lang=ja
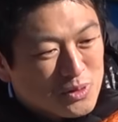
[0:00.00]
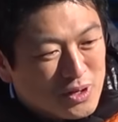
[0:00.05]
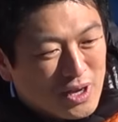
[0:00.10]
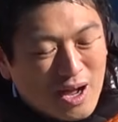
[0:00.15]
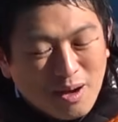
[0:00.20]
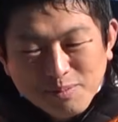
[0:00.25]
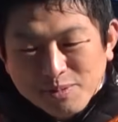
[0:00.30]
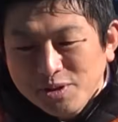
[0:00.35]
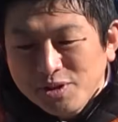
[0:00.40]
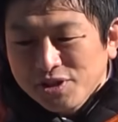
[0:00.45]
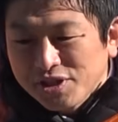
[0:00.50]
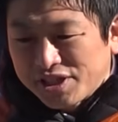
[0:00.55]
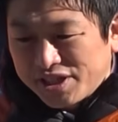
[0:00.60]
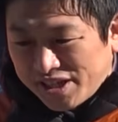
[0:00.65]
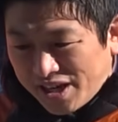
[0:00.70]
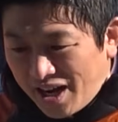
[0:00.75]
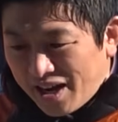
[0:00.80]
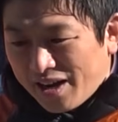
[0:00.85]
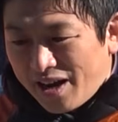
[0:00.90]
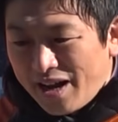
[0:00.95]
株
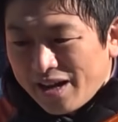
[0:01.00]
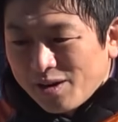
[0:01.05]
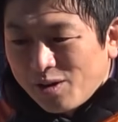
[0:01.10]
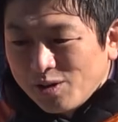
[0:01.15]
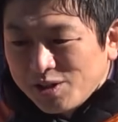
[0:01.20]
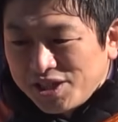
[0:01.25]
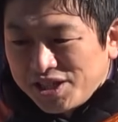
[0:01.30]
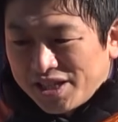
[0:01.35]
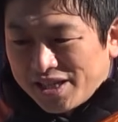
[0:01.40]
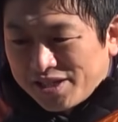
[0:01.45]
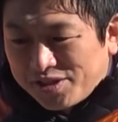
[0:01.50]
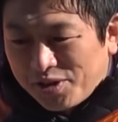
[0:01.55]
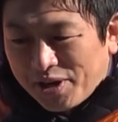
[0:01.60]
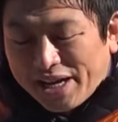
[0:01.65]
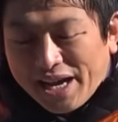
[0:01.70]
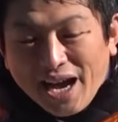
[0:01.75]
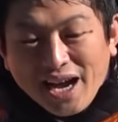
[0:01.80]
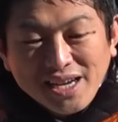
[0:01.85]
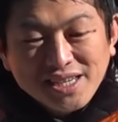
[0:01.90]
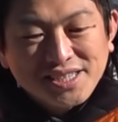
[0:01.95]
主が外国人だとそれ
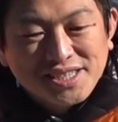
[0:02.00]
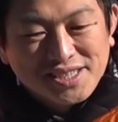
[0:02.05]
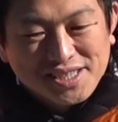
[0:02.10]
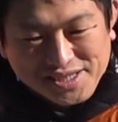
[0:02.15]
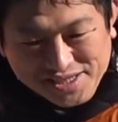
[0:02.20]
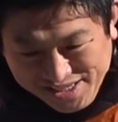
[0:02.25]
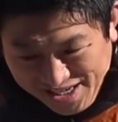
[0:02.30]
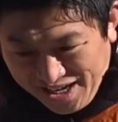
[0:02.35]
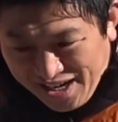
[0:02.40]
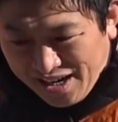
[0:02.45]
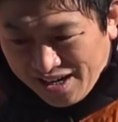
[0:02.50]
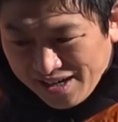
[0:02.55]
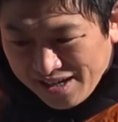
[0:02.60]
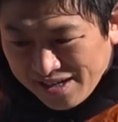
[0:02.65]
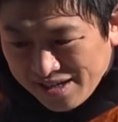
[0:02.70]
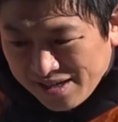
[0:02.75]
外資ですから。